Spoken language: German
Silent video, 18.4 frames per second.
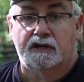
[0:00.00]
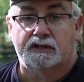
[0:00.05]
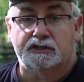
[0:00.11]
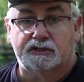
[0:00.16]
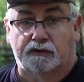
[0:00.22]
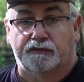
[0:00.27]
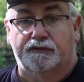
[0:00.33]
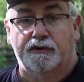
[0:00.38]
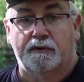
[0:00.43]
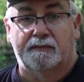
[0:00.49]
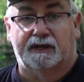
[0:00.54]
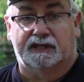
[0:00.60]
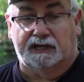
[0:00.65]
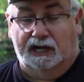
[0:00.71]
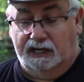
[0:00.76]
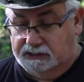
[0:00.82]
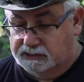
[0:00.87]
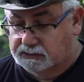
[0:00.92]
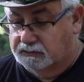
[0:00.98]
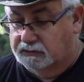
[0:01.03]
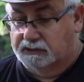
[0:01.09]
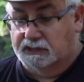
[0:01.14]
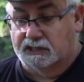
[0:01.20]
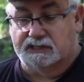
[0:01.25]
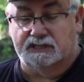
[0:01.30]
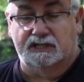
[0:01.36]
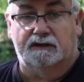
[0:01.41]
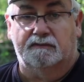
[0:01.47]
so viel mir dazu,
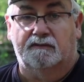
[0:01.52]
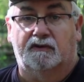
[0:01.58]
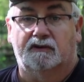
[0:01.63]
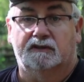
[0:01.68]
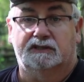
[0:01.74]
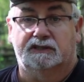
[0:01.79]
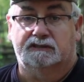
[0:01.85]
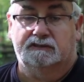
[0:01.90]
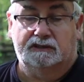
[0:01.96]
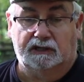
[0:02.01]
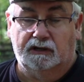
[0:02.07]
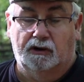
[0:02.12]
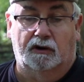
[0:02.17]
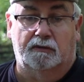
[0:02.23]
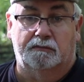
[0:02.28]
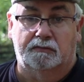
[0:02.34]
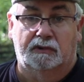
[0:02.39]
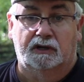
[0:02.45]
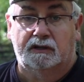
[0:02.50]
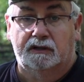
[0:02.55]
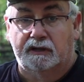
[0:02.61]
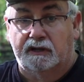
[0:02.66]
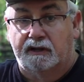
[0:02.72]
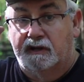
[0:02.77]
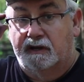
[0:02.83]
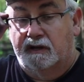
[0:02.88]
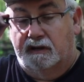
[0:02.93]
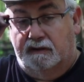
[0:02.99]
dass nicht manche glauben,
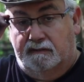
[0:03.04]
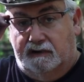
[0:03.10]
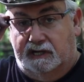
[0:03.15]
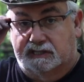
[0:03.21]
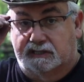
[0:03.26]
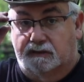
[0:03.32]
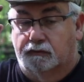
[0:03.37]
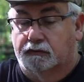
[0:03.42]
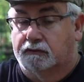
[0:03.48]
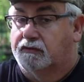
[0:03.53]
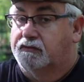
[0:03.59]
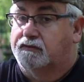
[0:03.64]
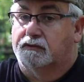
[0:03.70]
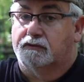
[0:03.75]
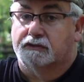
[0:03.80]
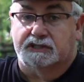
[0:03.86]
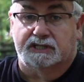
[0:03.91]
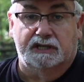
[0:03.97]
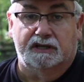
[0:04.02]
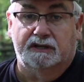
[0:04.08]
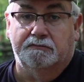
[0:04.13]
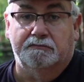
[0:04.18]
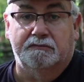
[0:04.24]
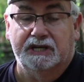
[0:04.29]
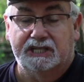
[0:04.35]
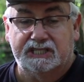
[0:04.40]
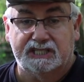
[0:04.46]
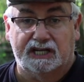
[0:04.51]
was Gott, wo ich
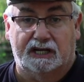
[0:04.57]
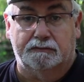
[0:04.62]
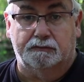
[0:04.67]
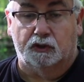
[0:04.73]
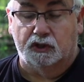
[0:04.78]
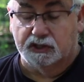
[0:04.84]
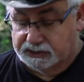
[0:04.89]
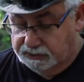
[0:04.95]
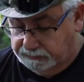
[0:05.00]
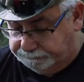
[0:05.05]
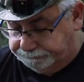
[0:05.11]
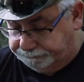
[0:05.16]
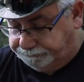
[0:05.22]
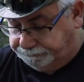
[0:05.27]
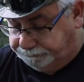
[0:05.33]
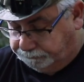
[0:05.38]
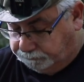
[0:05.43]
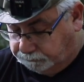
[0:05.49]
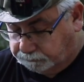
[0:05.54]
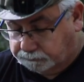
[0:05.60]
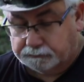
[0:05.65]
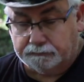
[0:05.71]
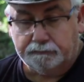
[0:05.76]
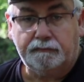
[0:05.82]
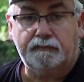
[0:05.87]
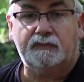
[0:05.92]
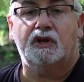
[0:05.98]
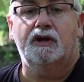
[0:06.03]
mitzahlen muss.
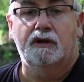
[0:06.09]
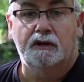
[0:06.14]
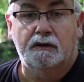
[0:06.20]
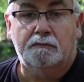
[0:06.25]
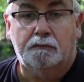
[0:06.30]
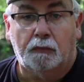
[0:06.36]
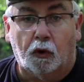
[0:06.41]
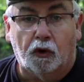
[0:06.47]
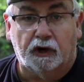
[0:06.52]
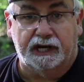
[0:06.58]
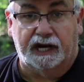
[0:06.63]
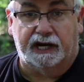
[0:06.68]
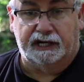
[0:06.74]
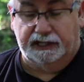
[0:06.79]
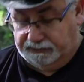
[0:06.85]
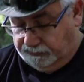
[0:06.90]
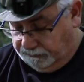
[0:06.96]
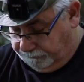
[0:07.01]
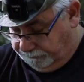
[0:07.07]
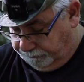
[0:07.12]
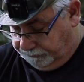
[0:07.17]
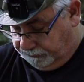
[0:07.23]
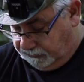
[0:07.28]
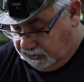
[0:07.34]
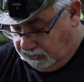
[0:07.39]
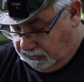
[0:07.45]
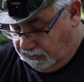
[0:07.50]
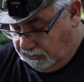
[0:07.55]
Mache ich auch nicht.
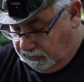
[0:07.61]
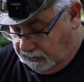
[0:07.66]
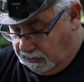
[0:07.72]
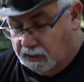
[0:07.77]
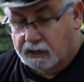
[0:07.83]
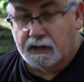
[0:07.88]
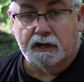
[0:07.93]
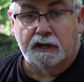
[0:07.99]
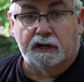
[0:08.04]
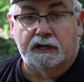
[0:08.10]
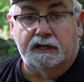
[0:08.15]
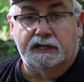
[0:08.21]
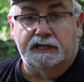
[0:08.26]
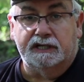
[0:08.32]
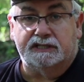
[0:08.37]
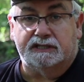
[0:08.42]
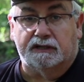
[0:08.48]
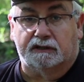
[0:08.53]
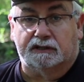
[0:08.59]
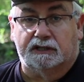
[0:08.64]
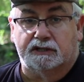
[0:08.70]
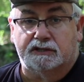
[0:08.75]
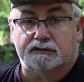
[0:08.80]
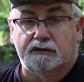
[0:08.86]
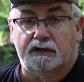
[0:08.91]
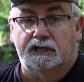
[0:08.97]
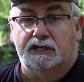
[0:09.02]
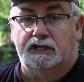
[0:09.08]
Ich sage
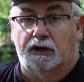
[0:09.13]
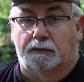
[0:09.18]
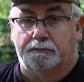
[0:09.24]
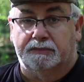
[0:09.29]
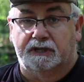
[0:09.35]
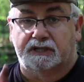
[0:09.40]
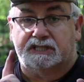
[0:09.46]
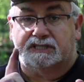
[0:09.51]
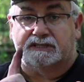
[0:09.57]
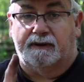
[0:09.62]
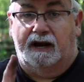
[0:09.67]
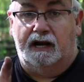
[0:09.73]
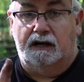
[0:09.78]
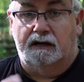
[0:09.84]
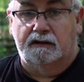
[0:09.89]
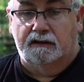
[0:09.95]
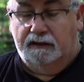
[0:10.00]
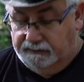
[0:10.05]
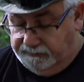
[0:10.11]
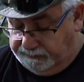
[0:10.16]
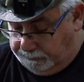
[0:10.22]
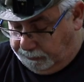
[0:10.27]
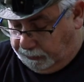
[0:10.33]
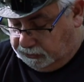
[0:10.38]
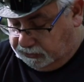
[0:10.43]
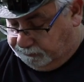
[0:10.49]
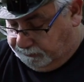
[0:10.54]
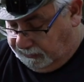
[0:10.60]
dazu, ich habe zwei
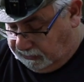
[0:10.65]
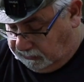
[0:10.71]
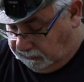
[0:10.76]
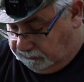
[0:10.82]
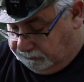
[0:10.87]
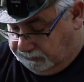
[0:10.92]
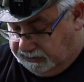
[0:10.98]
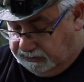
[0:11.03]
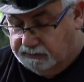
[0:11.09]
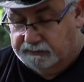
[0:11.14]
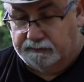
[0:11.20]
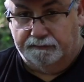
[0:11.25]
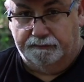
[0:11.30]
Verbandsbackel mit.